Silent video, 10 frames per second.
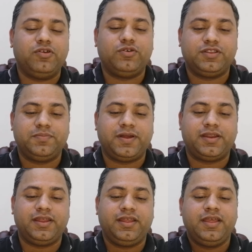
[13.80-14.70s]
কেমন হতে
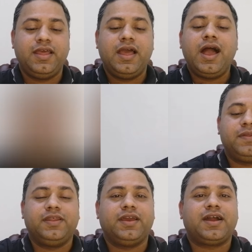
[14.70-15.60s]
পারে
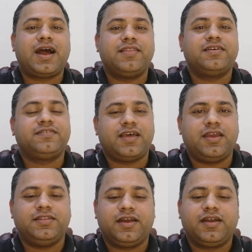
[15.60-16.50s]
আলবেনিয়া কাজের
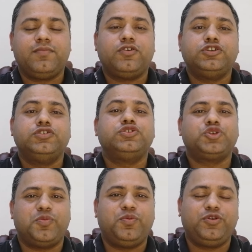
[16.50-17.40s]
চাহিদা কেমন
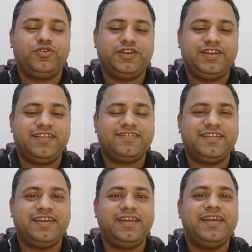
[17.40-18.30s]
সম্পূর্ণ ডিটেলস
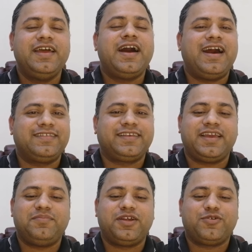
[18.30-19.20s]
নিয়ে আজকে
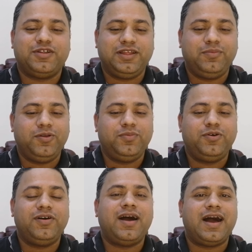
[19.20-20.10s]
আমরা কথা
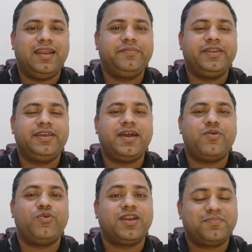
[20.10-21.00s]
বলবো আলবেনিয়া
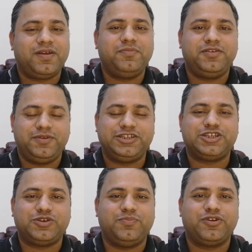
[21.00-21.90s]
ওয়ার্ক পারমিট
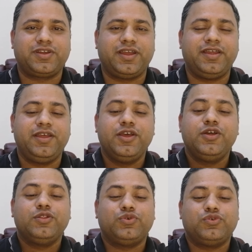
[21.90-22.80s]
ভিসা সম্পর্কে
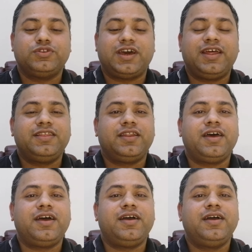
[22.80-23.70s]
তো যারা যারা